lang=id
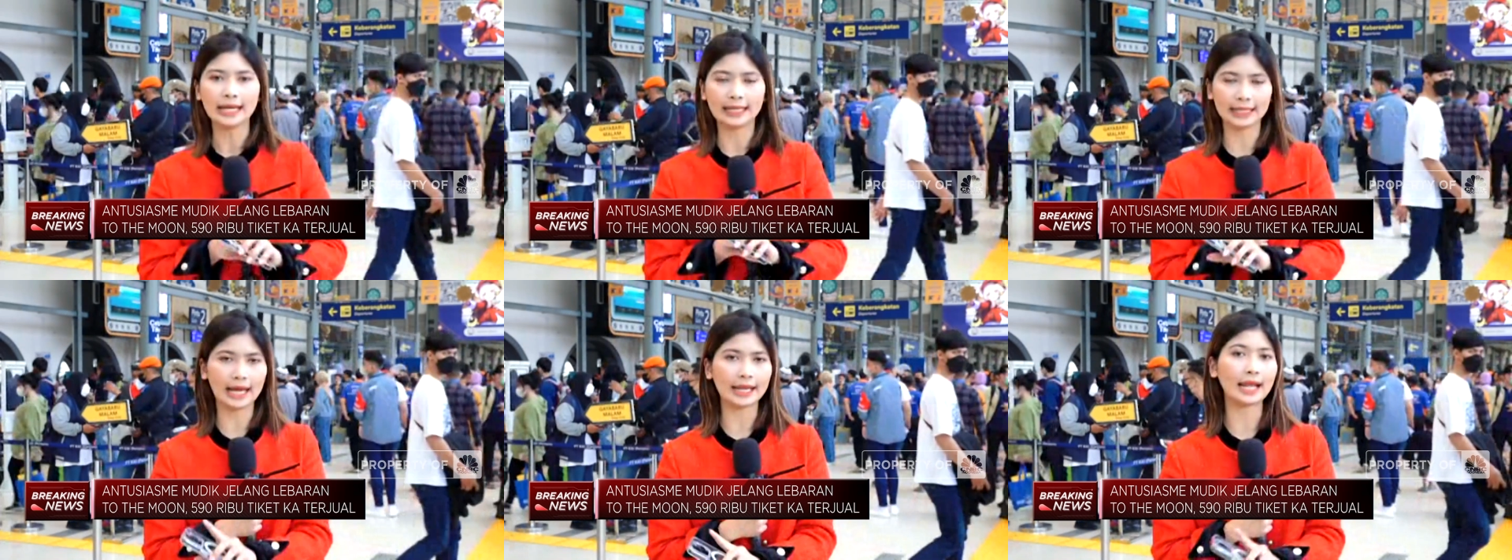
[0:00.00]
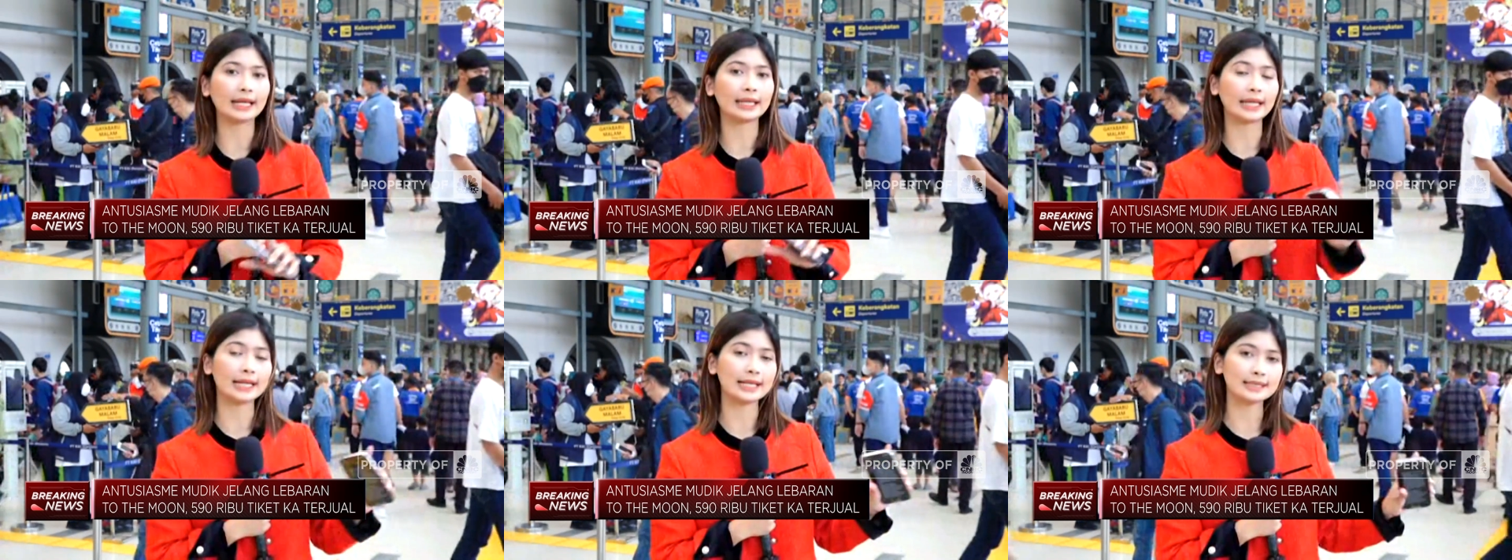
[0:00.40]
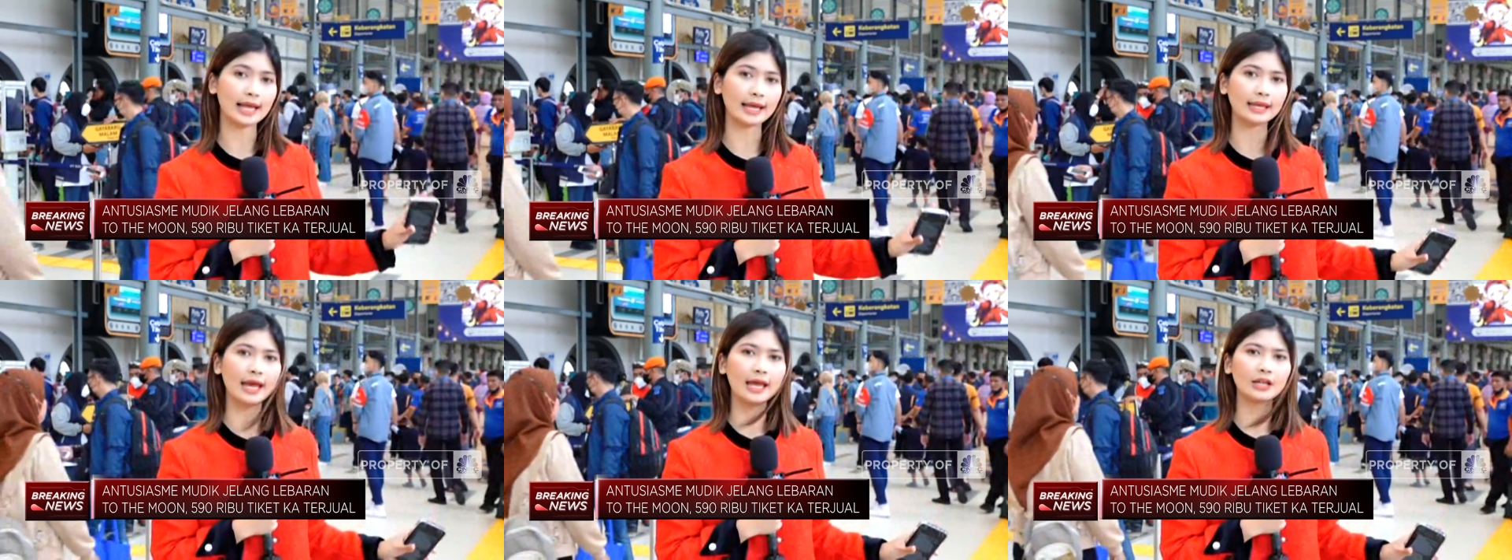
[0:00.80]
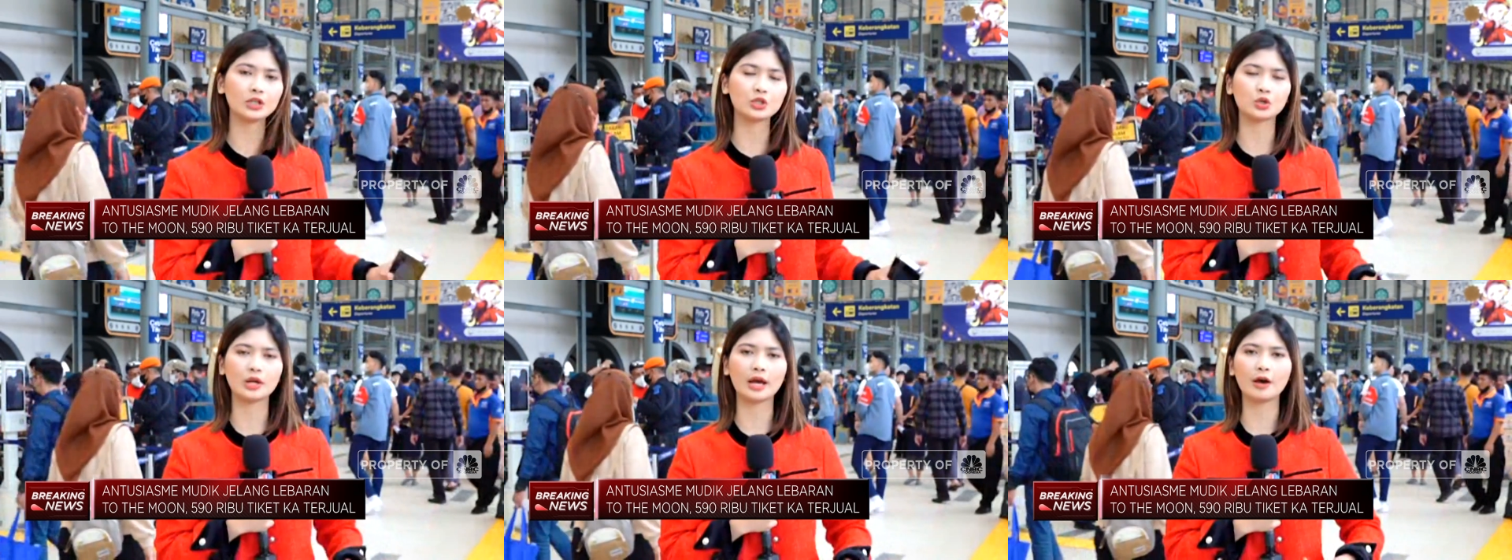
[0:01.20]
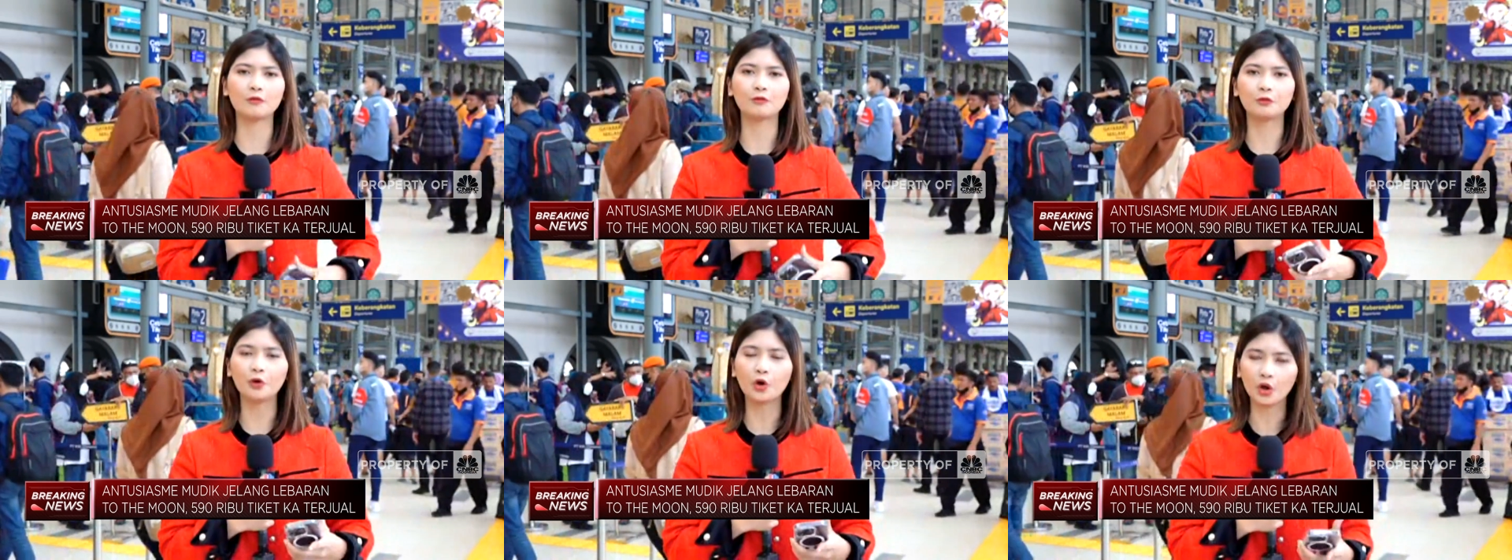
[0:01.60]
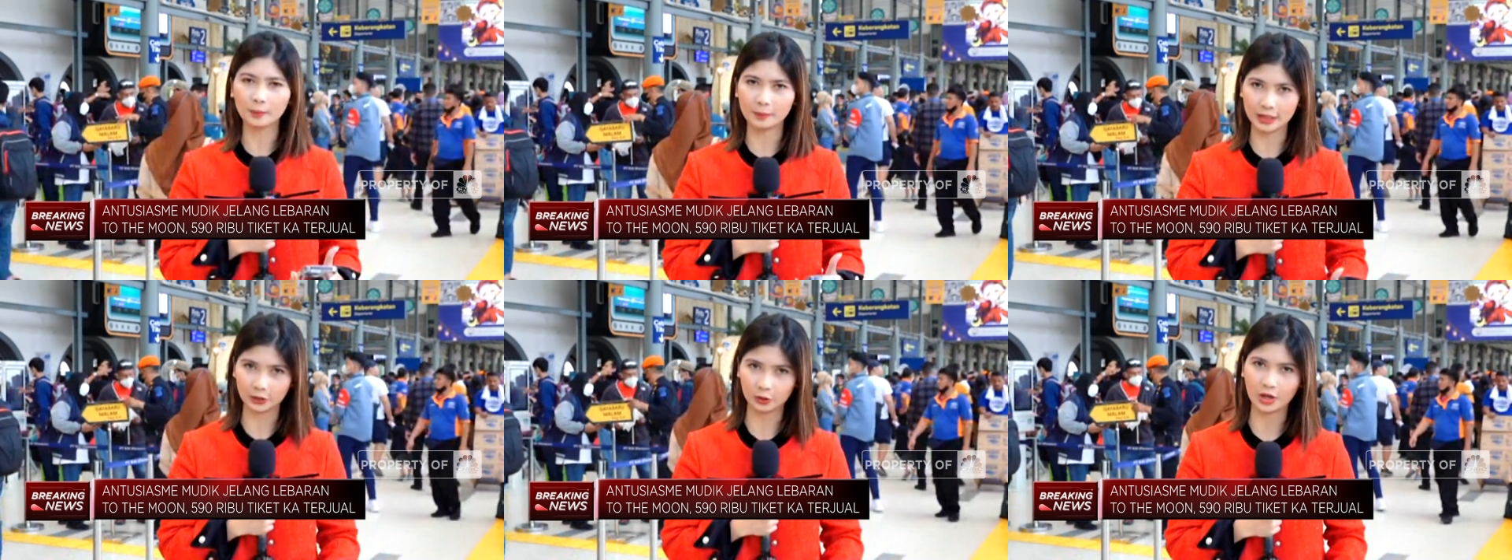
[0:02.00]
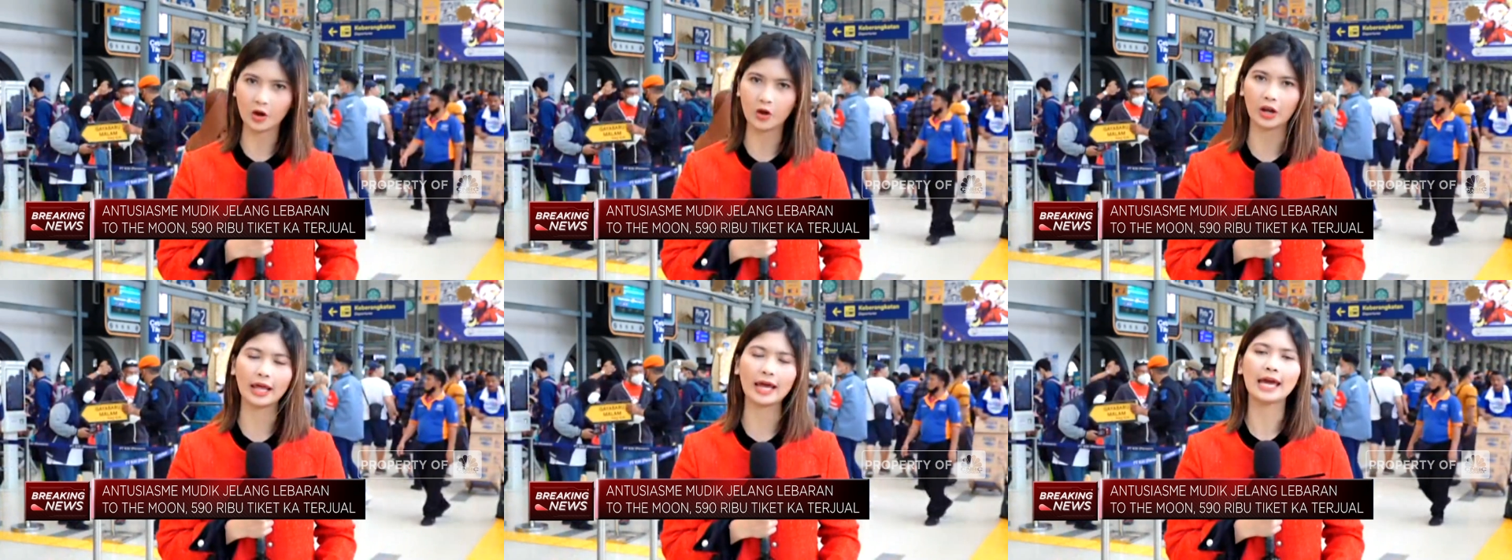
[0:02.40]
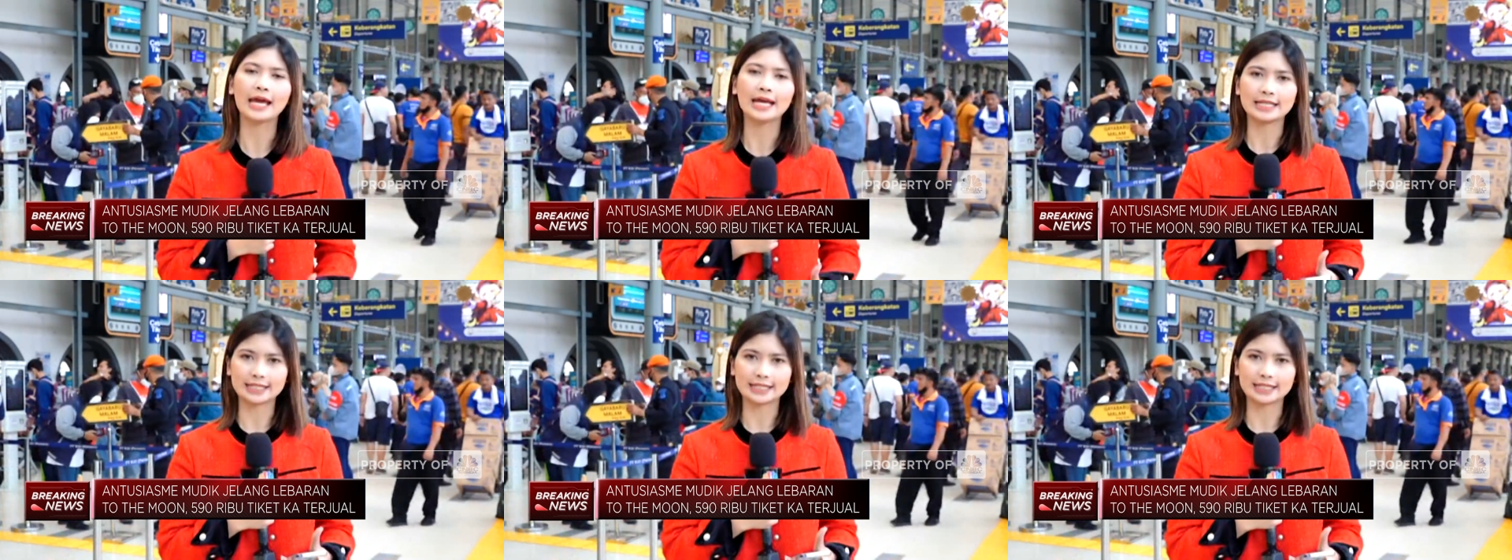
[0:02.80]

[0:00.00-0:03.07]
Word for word: di kanan kiri saya ini juga full begitu ya oleh